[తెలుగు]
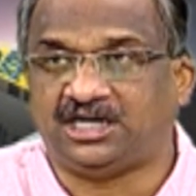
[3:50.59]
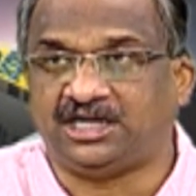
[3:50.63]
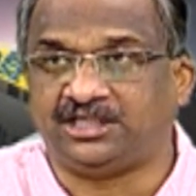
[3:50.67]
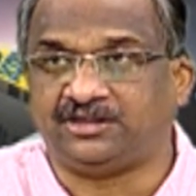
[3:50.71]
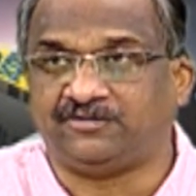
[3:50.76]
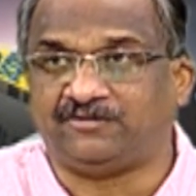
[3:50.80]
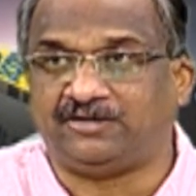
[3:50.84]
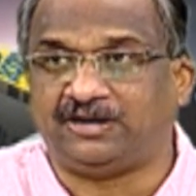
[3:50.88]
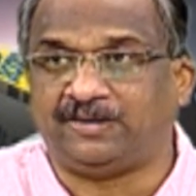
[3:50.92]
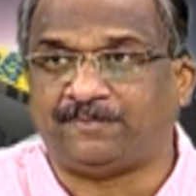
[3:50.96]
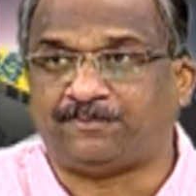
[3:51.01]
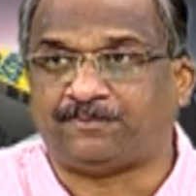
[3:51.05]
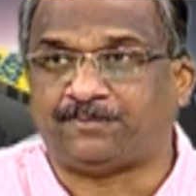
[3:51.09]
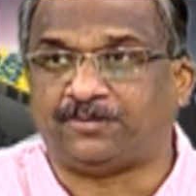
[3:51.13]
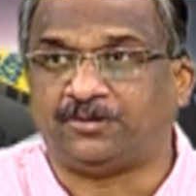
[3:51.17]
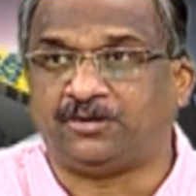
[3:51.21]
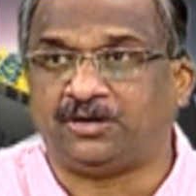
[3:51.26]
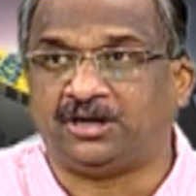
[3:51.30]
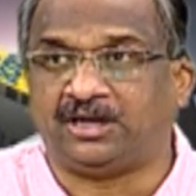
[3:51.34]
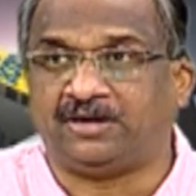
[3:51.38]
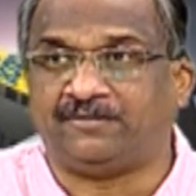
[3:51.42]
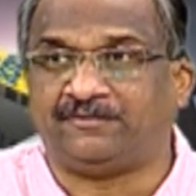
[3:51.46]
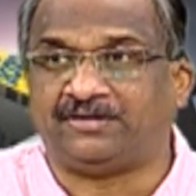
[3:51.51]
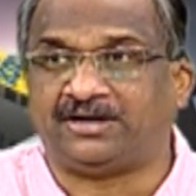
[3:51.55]
అందువల్ల
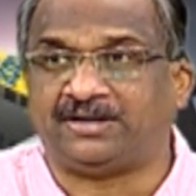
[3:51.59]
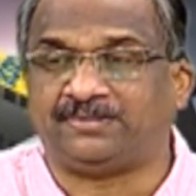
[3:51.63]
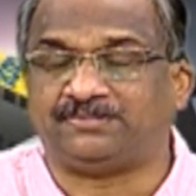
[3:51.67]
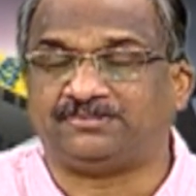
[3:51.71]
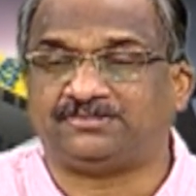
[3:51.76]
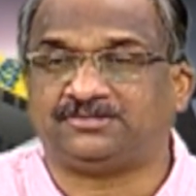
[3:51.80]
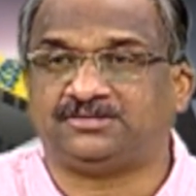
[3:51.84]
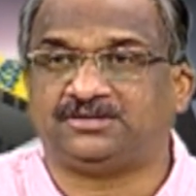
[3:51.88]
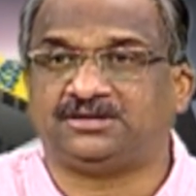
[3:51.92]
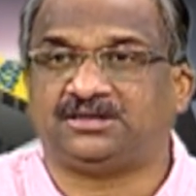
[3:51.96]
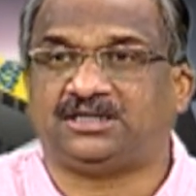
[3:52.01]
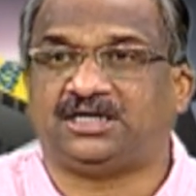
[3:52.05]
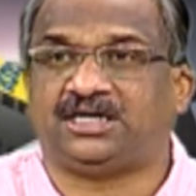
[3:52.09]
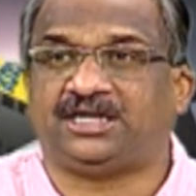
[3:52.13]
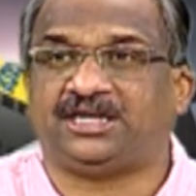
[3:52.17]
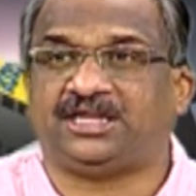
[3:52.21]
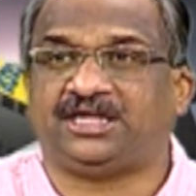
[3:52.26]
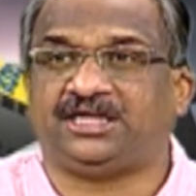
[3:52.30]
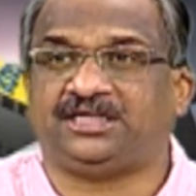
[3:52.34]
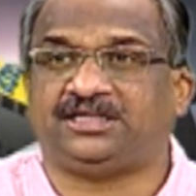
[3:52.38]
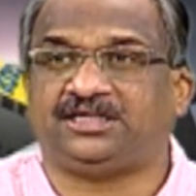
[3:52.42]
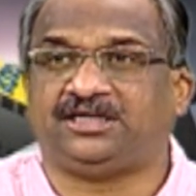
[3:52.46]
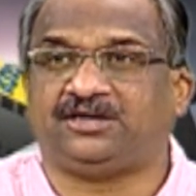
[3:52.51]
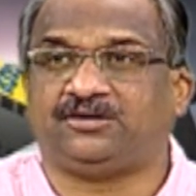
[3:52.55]
పోలవరం
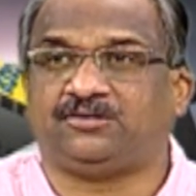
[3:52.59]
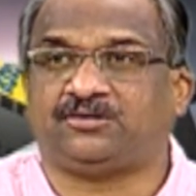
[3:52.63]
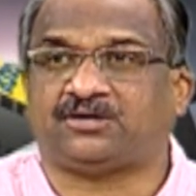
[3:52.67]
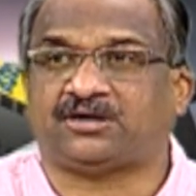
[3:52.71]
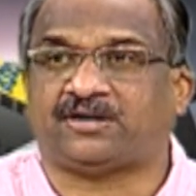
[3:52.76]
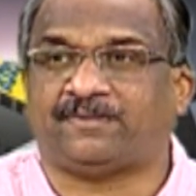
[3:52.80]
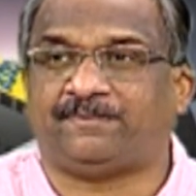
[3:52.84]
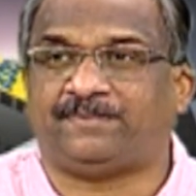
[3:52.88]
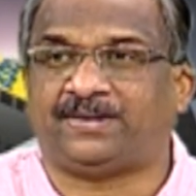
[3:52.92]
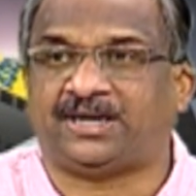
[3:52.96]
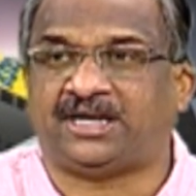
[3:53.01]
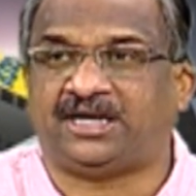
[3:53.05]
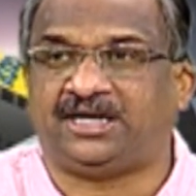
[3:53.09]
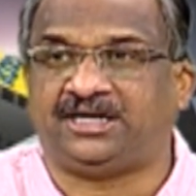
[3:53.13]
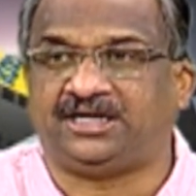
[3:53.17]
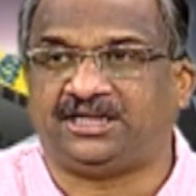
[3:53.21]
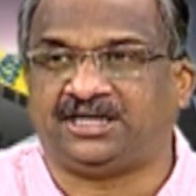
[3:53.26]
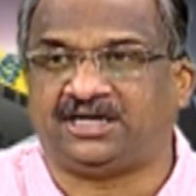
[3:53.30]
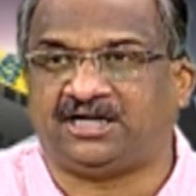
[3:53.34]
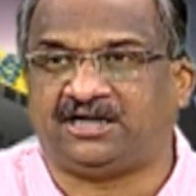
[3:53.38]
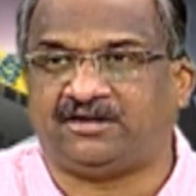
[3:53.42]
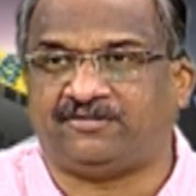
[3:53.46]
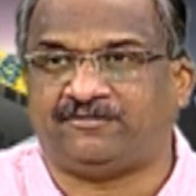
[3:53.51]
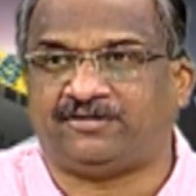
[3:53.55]
అనేది ఒక
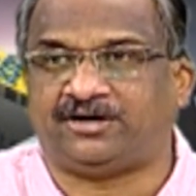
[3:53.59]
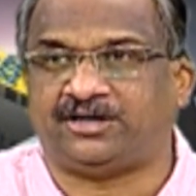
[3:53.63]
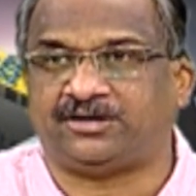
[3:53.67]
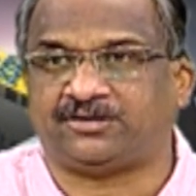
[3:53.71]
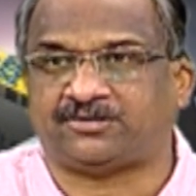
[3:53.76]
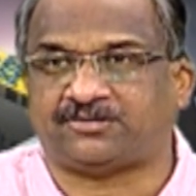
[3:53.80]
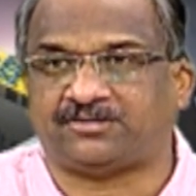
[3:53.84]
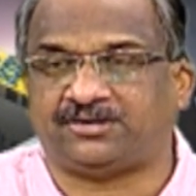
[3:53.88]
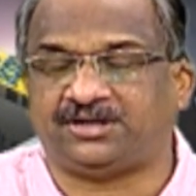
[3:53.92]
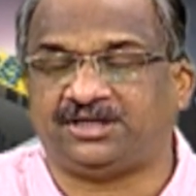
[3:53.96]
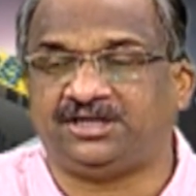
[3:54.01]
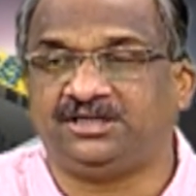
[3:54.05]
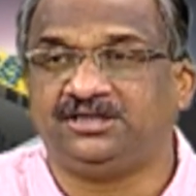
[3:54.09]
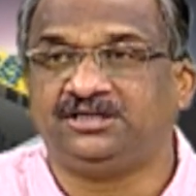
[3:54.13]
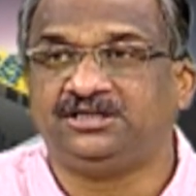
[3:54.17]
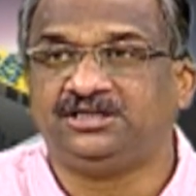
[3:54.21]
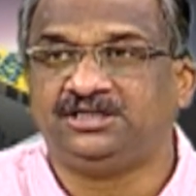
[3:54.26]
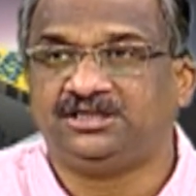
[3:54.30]
బ్రాండ్గా వాడుకొని